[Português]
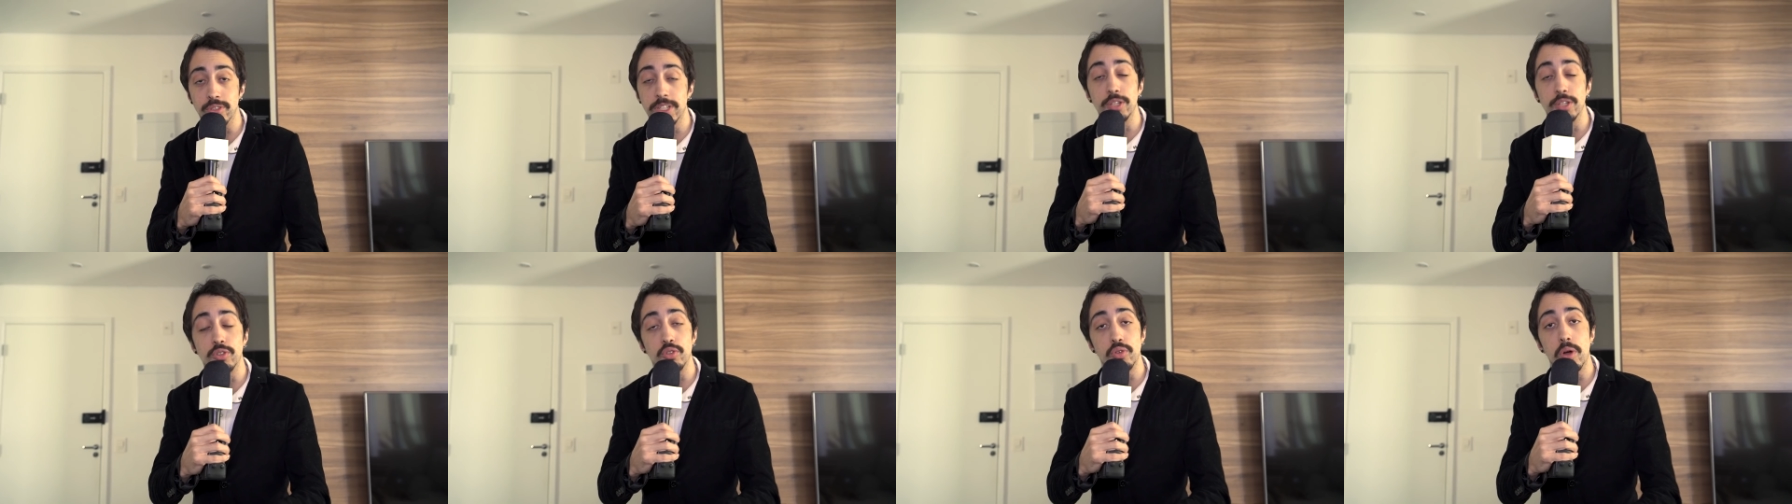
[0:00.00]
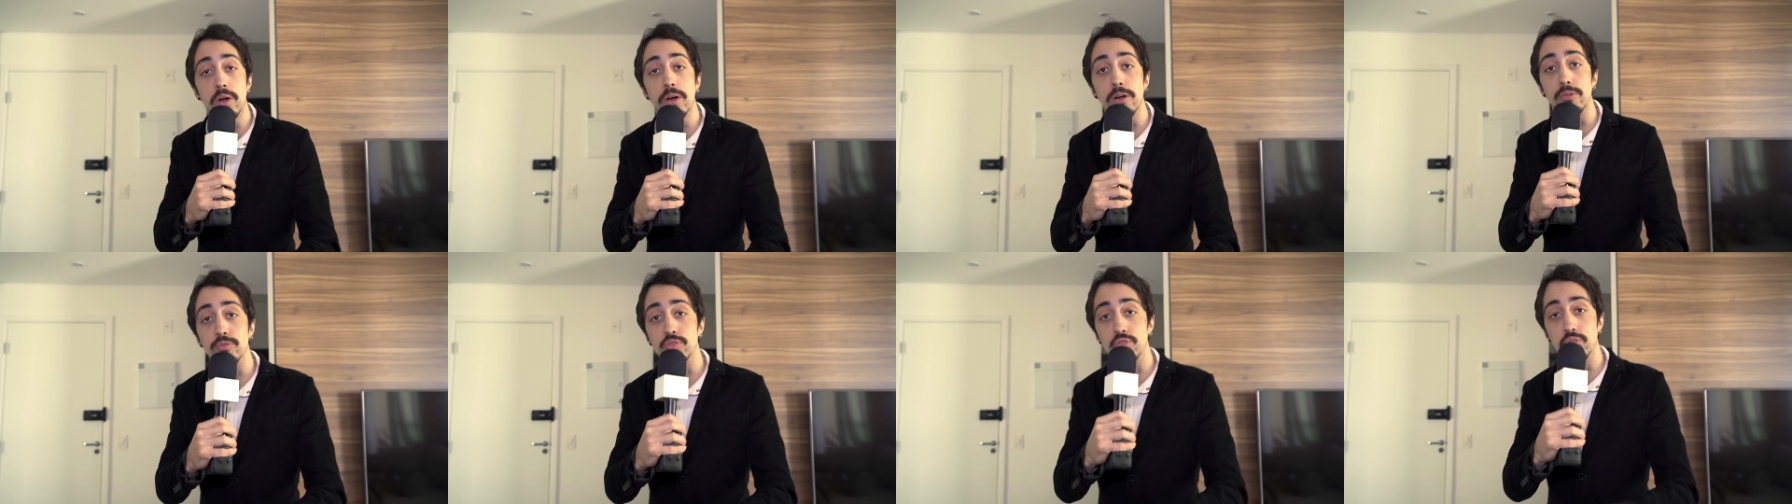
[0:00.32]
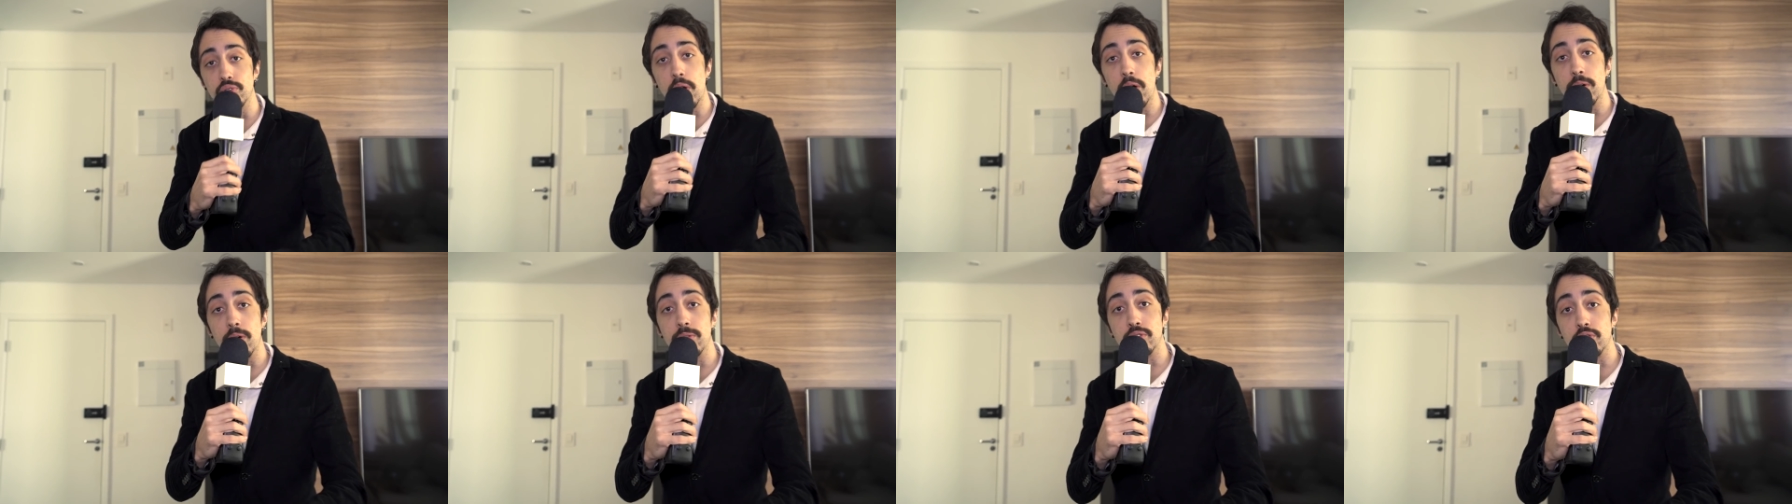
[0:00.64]
que jogam
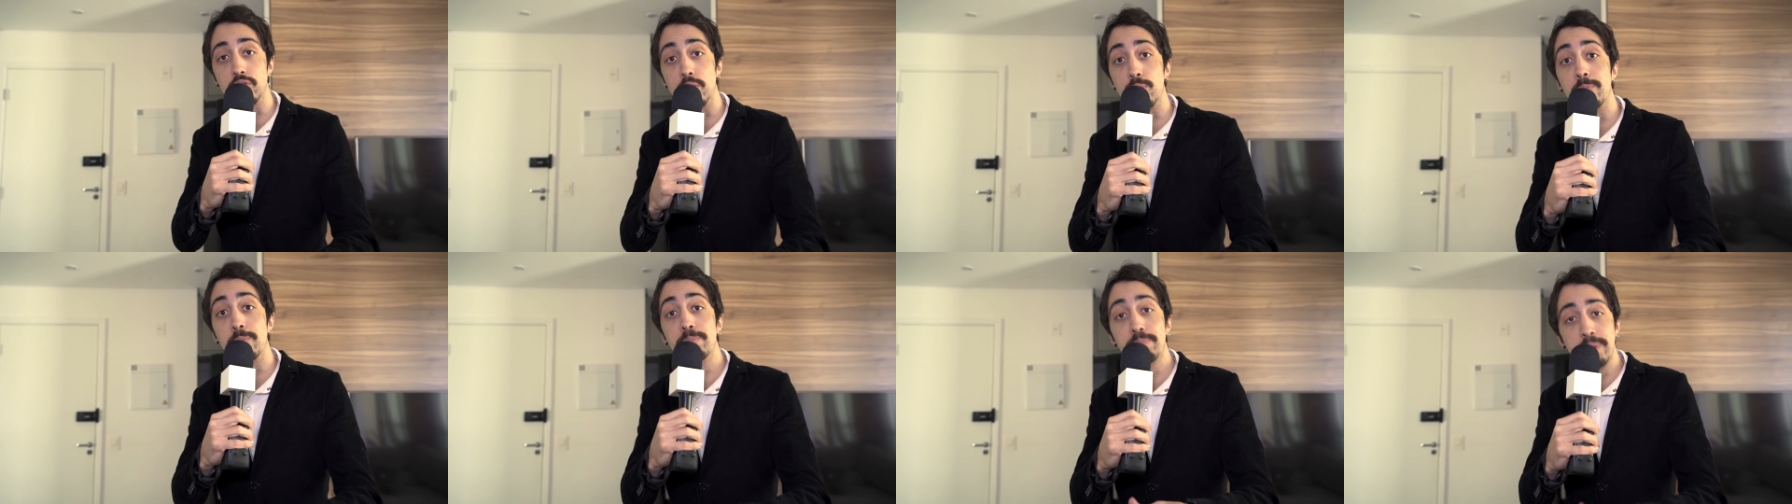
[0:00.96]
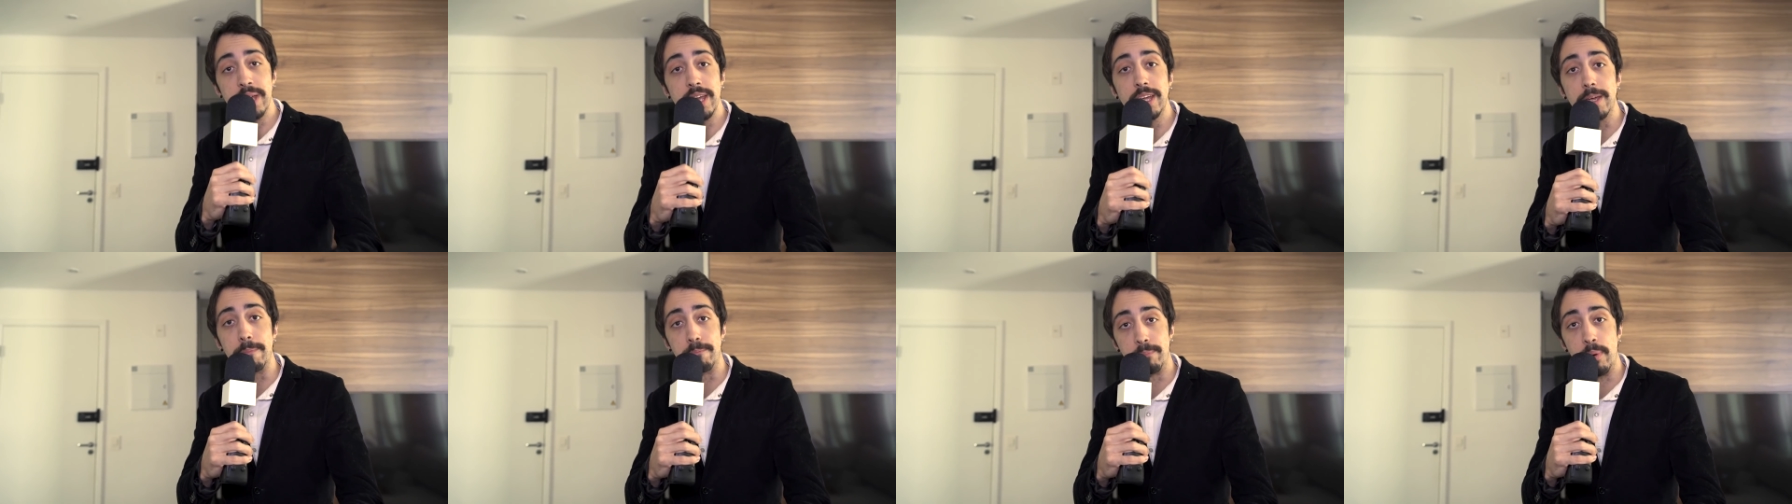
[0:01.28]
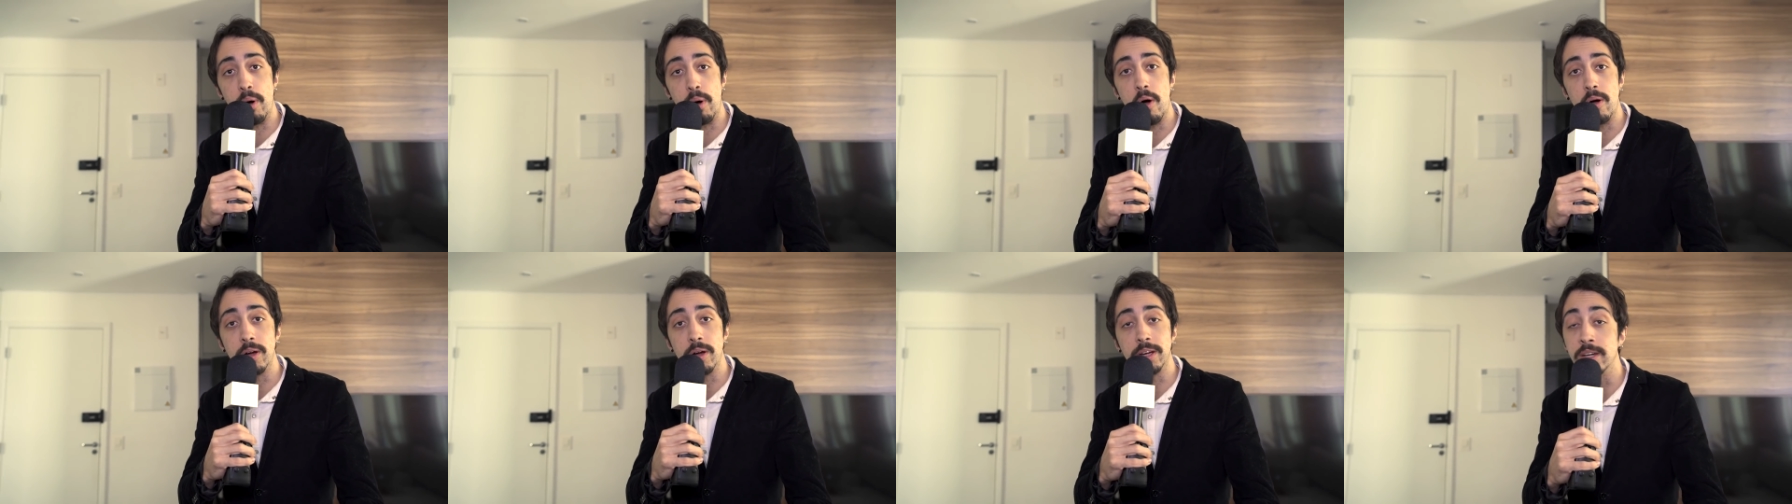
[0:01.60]
jogos como
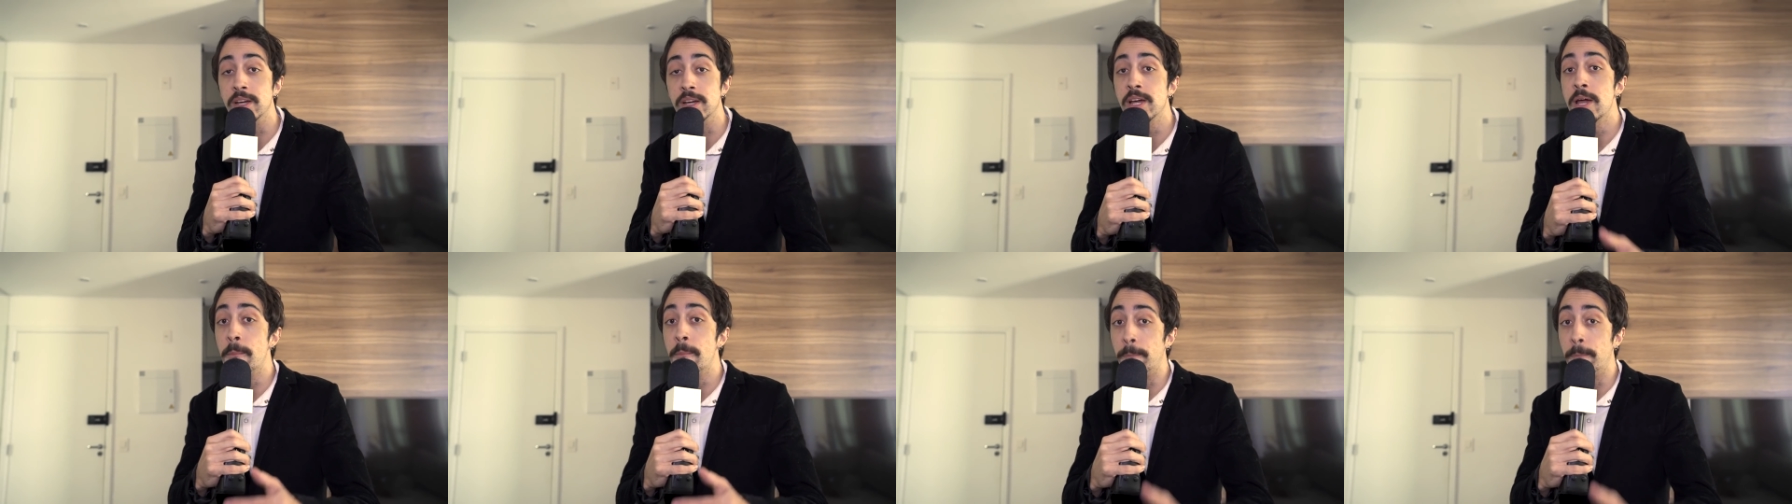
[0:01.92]
ping-pong,